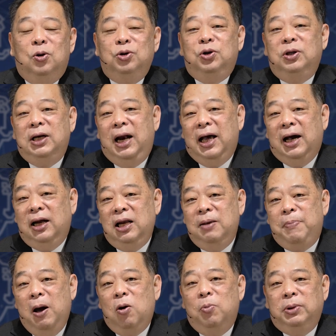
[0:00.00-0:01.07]
过去的两个
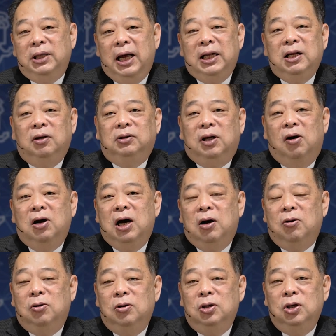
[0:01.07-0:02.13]
礼拜，我们谈到祷
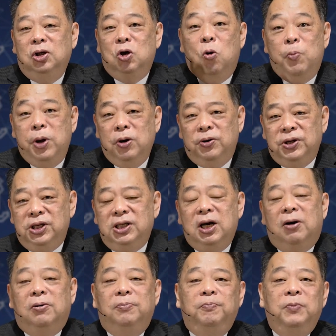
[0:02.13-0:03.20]
告有没有
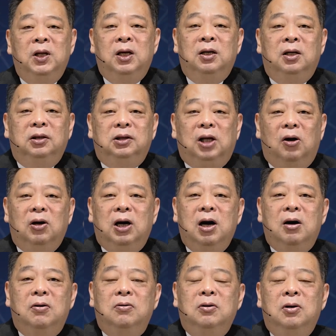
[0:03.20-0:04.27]
效。祷
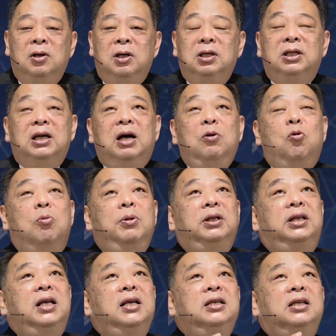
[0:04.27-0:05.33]
告是跟我
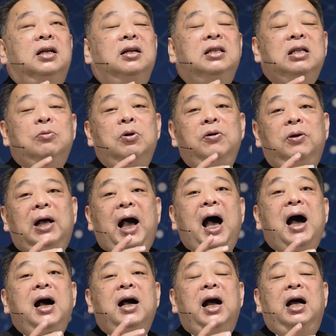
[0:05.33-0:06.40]
们天上的这位
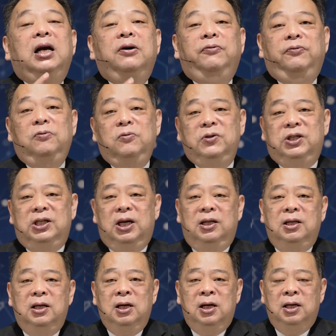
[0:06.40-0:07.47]
慷慨的父
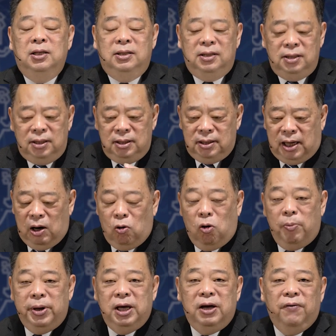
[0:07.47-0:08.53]
神赐给
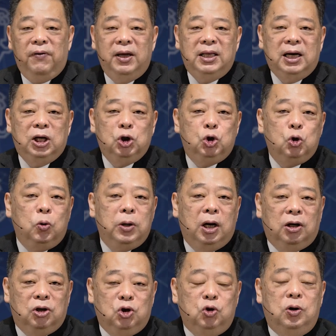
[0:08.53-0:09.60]
我们一个非常
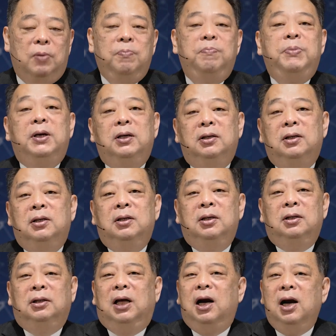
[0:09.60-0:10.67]
重要的权柄，
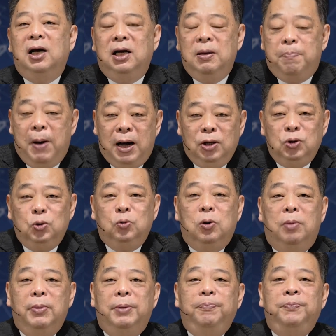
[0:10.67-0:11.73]
他乐意帮
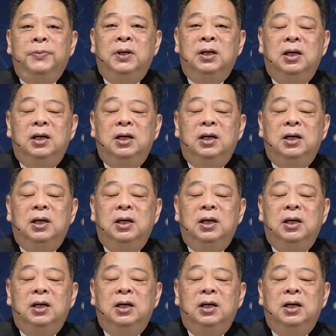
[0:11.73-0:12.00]
助我们，